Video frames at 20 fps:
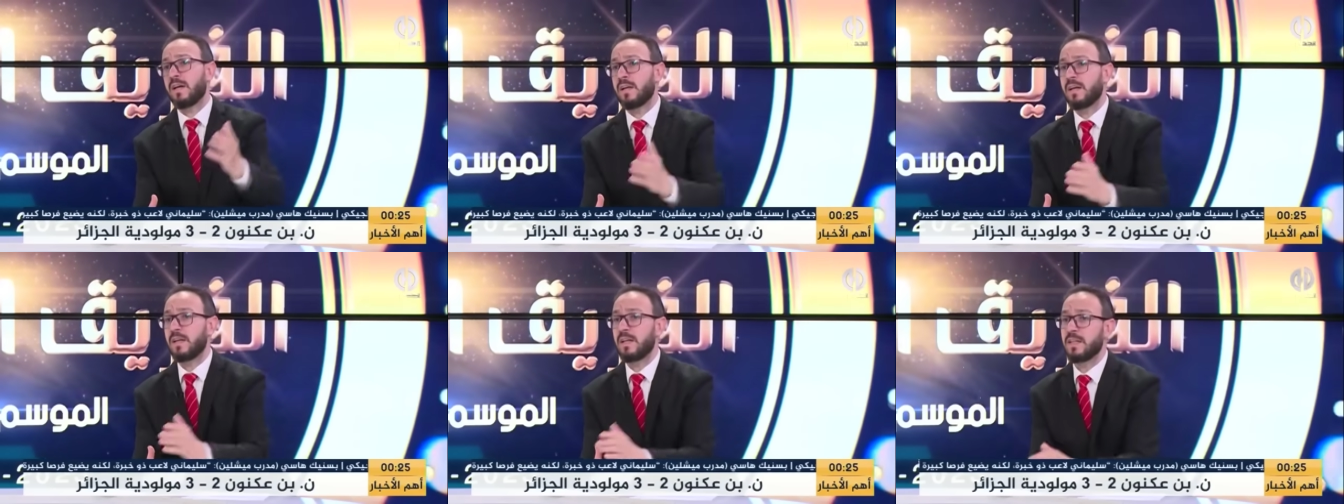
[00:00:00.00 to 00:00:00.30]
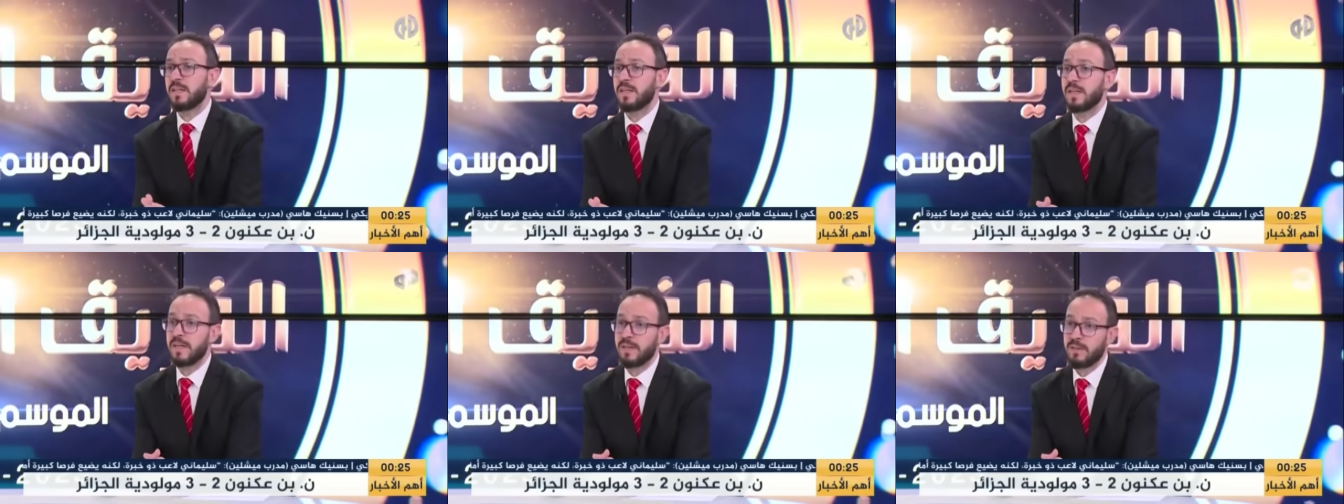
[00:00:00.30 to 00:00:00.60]

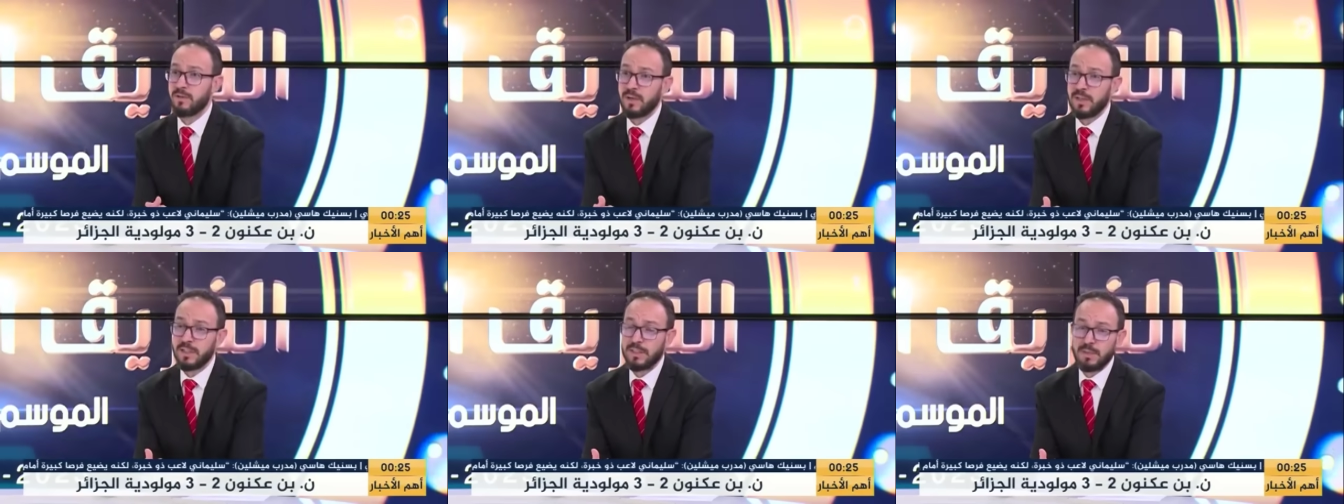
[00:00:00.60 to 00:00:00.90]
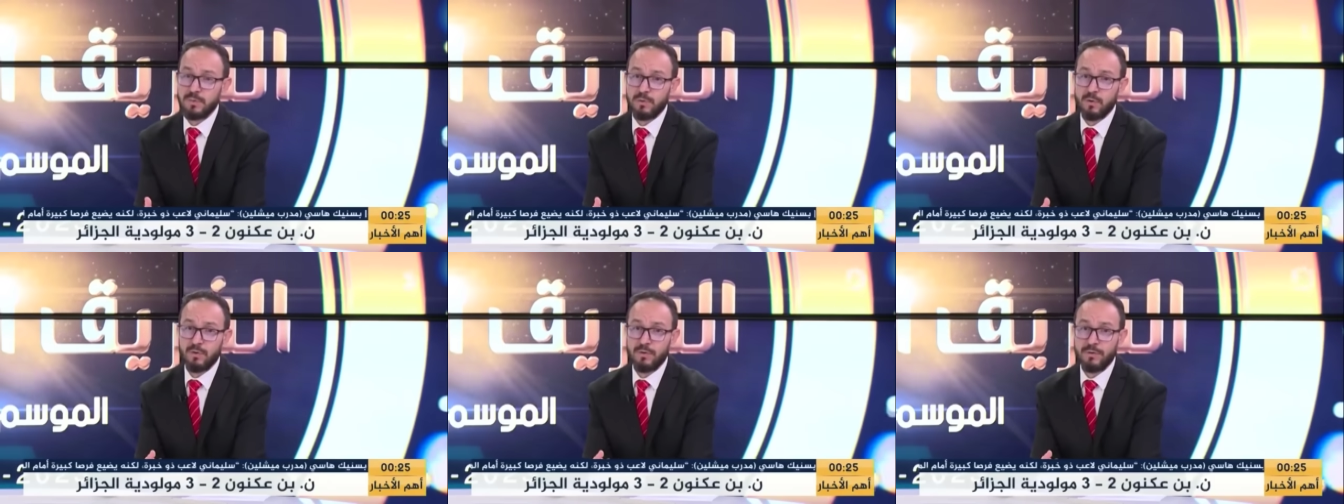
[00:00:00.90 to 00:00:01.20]
الذي كان
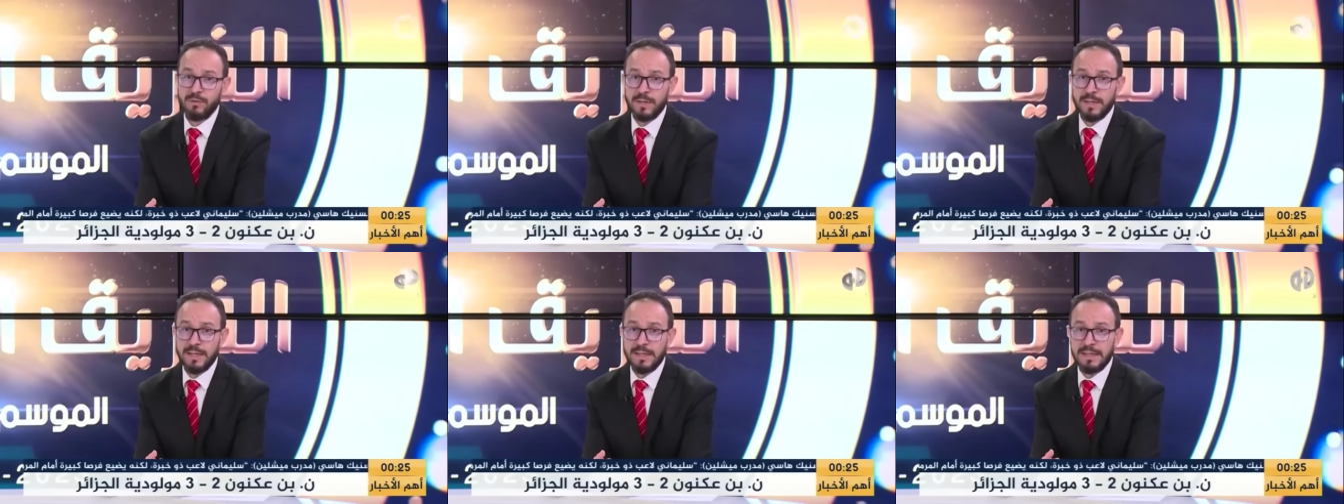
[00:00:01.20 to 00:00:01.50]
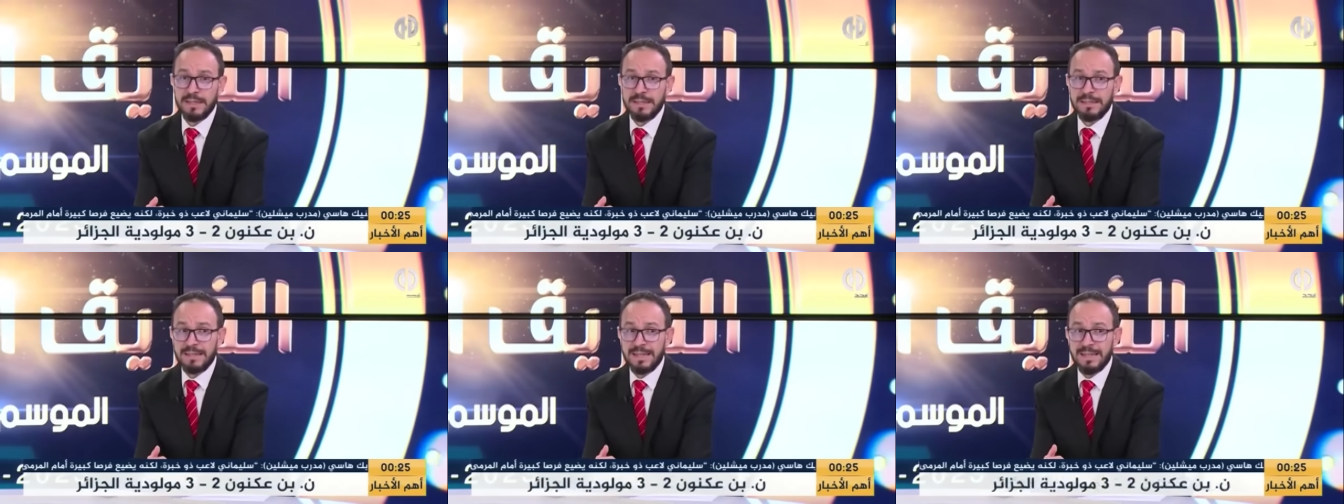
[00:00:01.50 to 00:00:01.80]
يقدمه في
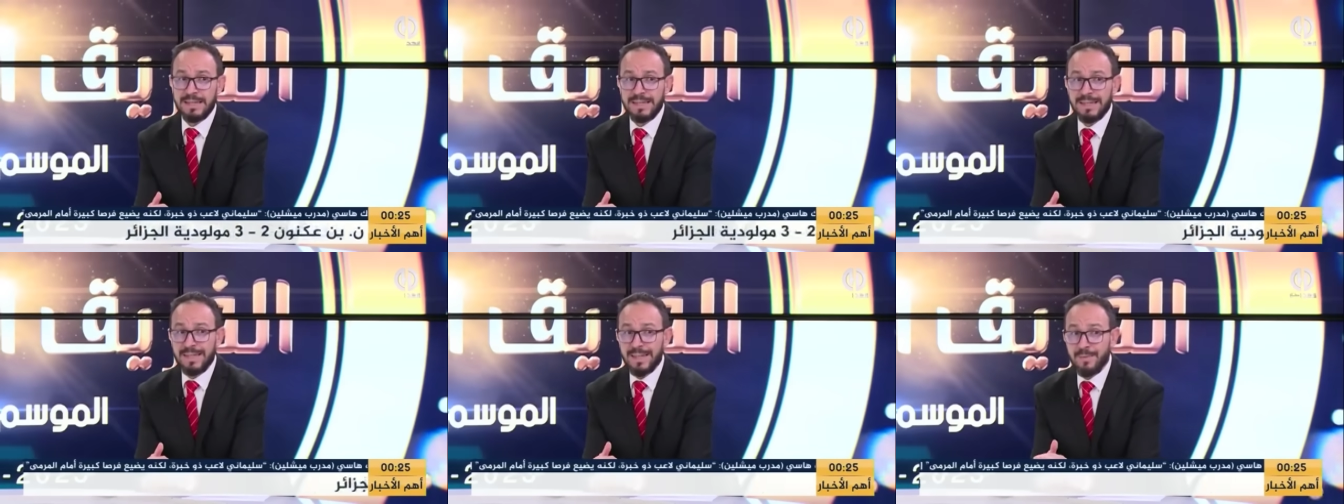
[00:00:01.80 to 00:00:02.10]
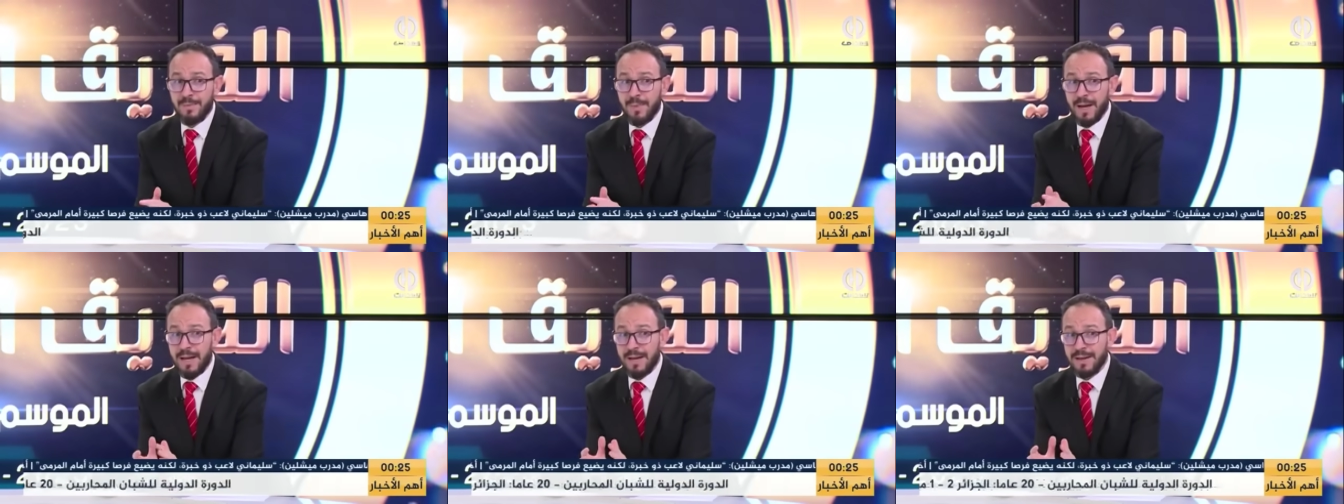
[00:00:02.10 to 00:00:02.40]
انجلترا
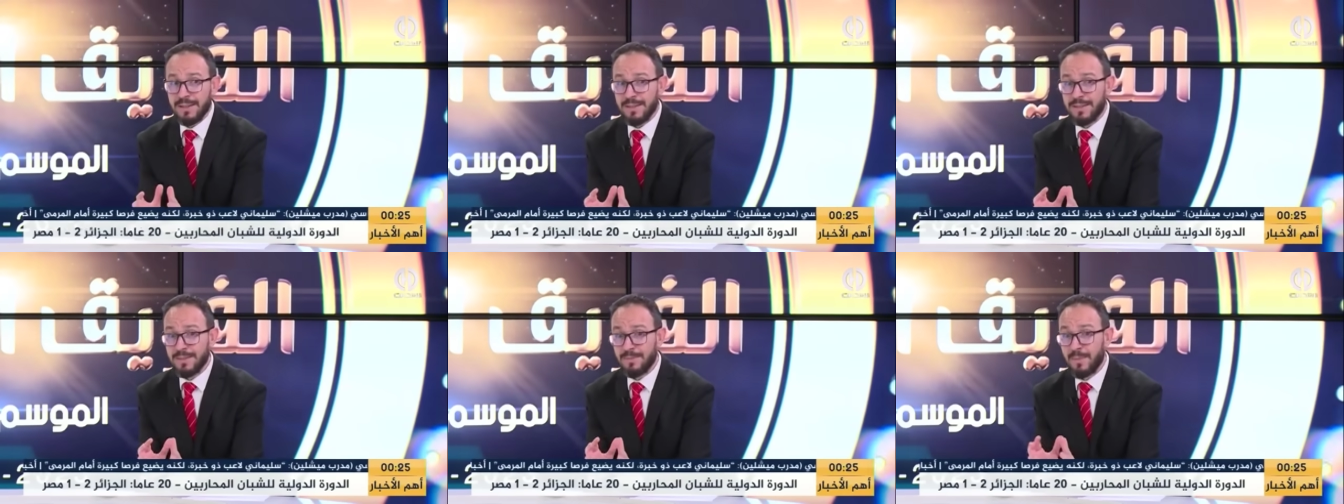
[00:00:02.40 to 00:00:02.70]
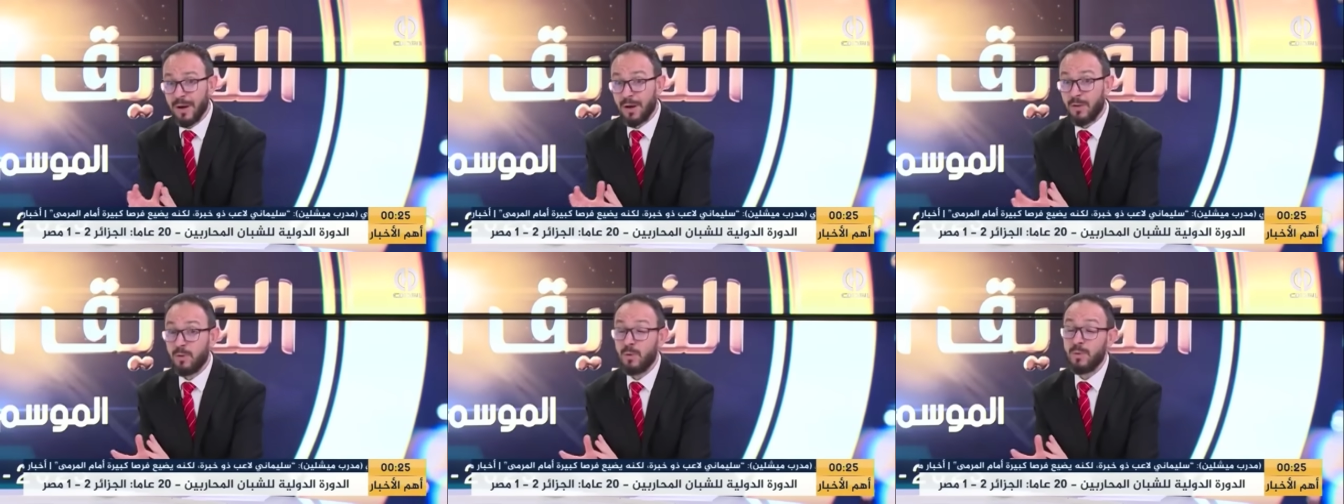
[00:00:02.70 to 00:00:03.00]
رياض
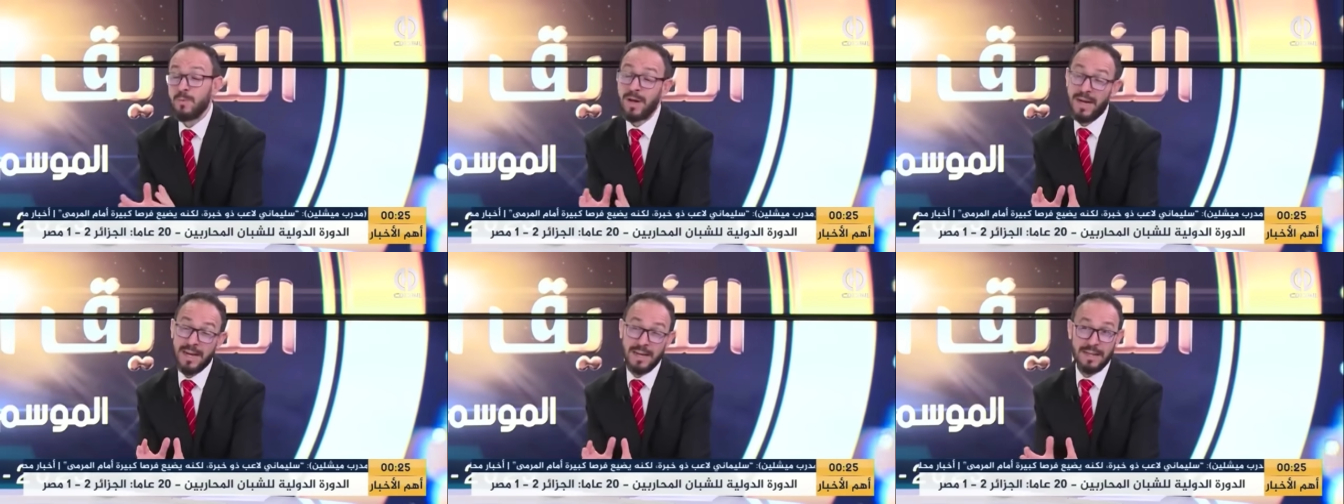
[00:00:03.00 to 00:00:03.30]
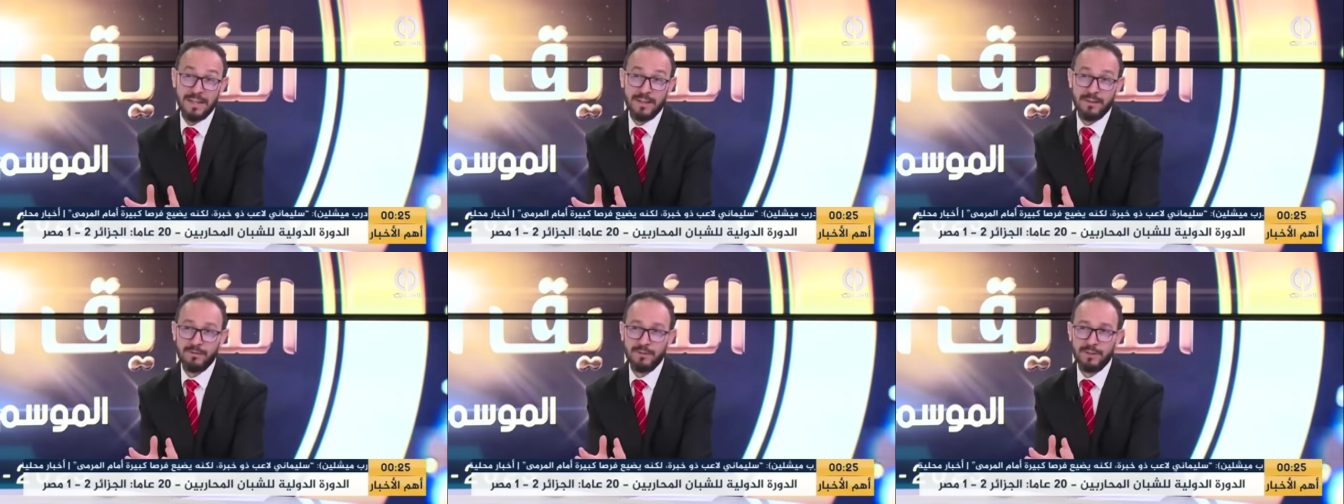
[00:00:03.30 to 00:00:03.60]
محرز مغضوب
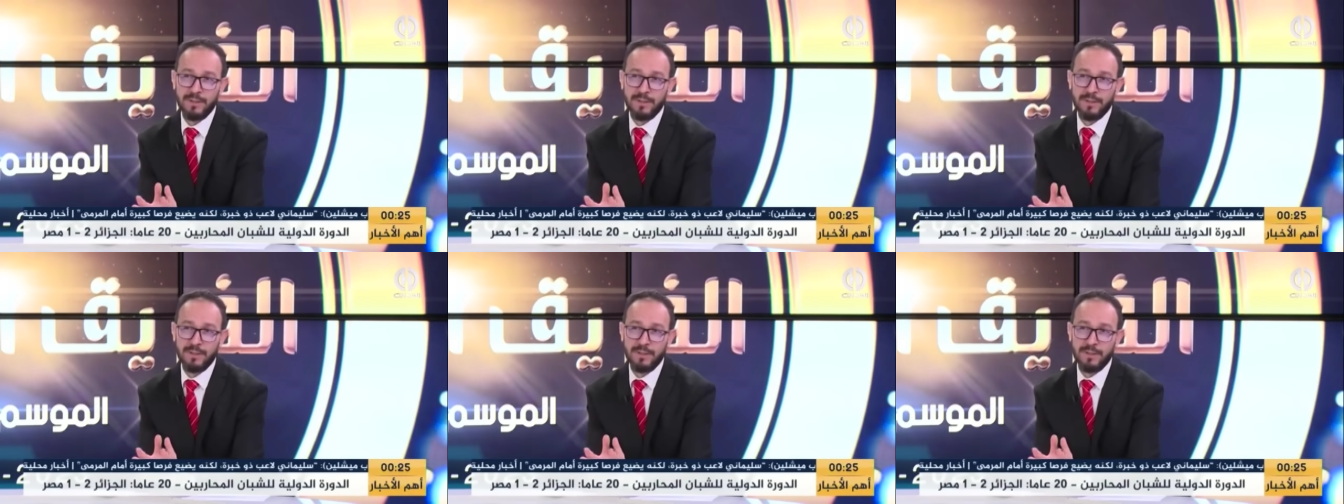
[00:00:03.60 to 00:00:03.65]
عليه